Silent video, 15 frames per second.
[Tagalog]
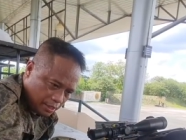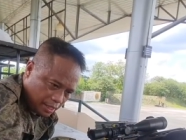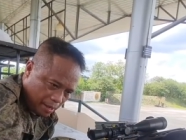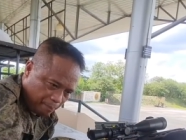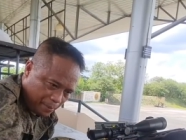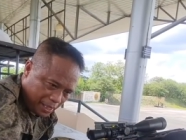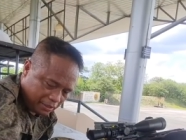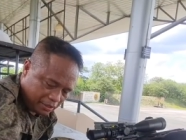
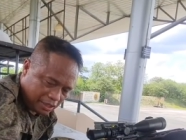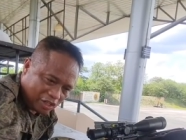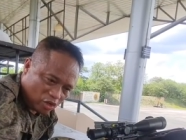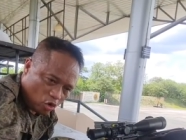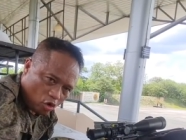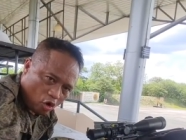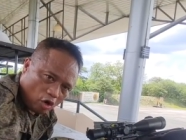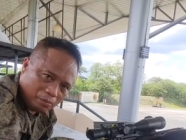Dapat
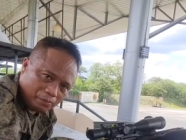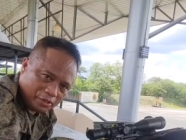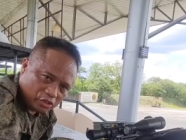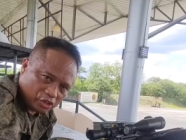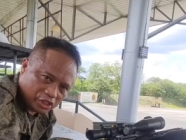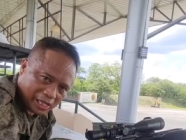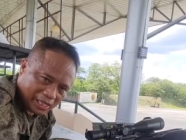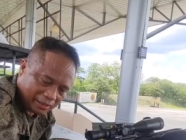nako-call
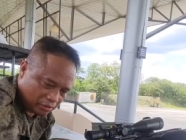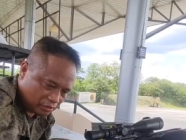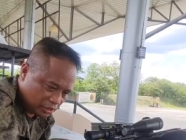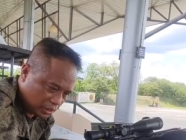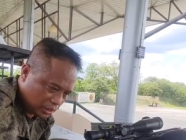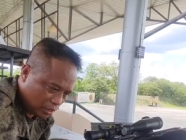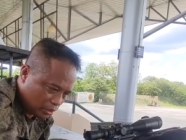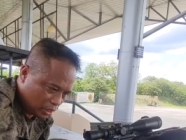mo yung shot. Ang
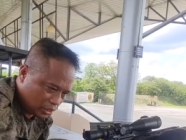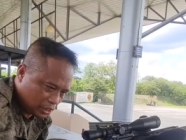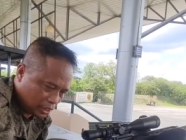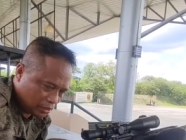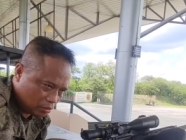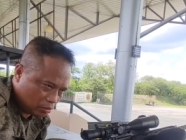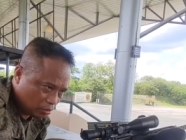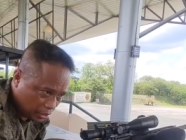sinatawag na
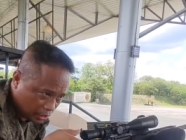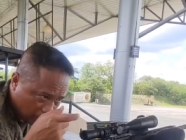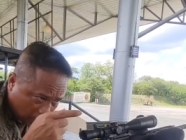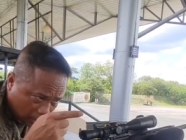shot calling,